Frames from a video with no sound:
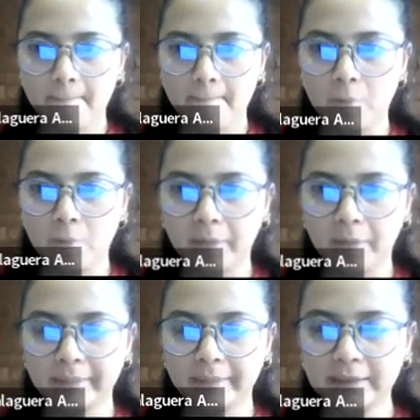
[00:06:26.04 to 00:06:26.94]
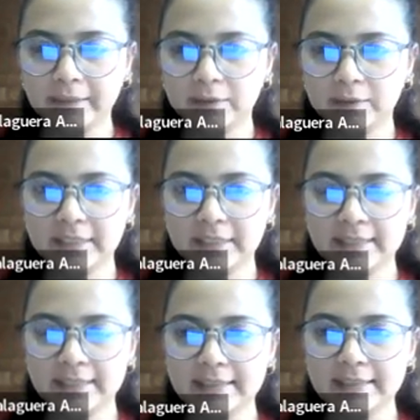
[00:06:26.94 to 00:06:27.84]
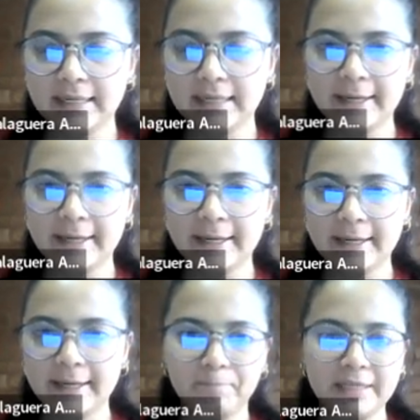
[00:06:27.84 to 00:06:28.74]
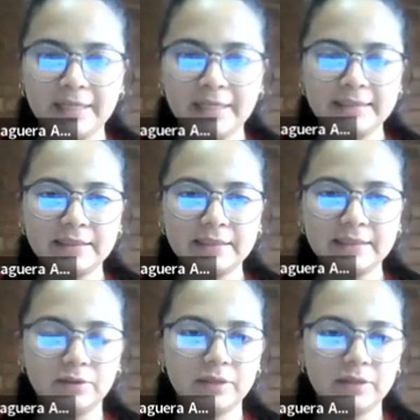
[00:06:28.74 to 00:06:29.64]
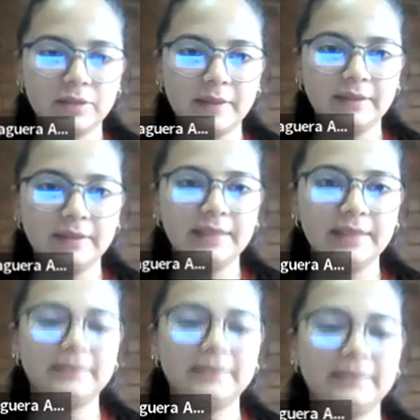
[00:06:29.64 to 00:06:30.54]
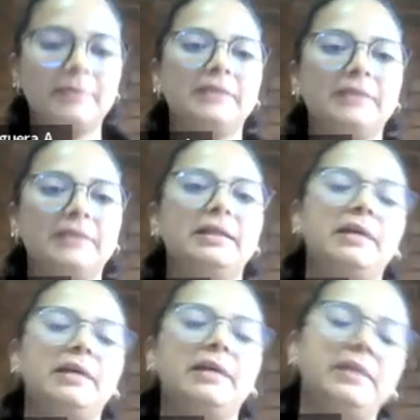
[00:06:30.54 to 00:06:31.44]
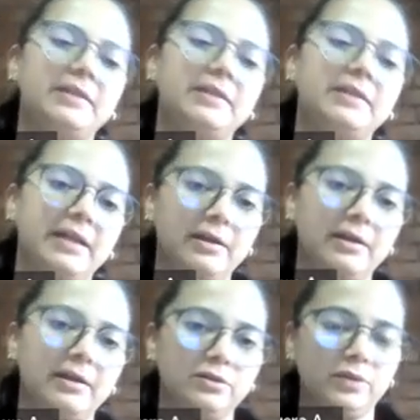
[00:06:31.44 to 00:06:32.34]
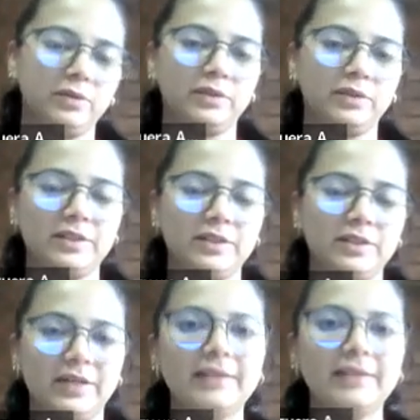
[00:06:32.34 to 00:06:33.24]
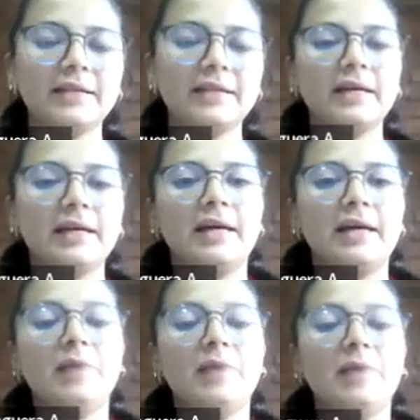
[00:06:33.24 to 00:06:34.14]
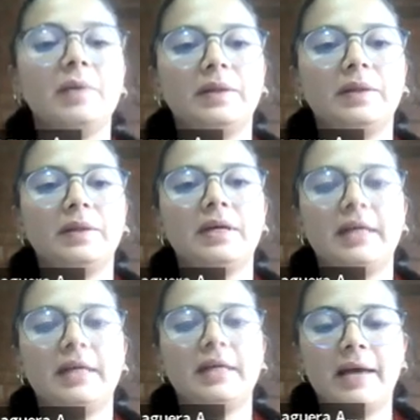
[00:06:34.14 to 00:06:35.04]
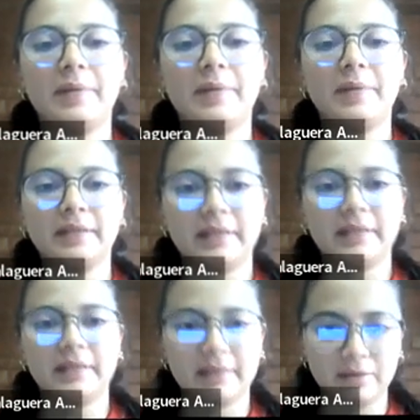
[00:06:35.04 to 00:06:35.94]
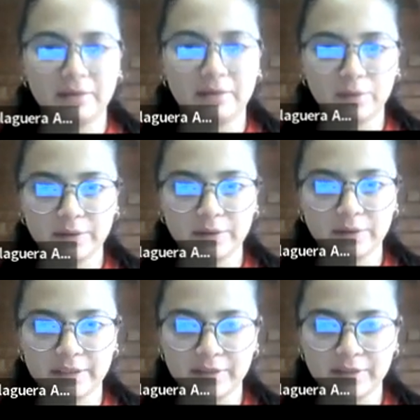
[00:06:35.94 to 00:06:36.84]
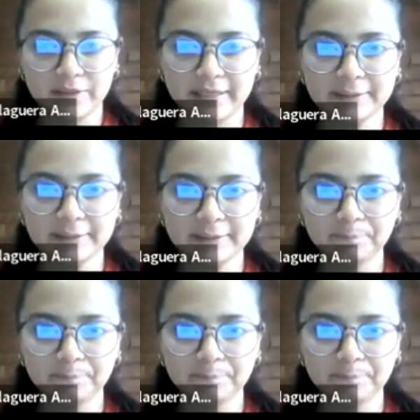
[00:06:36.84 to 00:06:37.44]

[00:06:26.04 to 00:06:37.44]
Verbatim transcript: Bueno, entonces em, en esta sección nos hablan de las etapas de aprendizaje de los números racionales. Al momento de aprender eh, números racionales,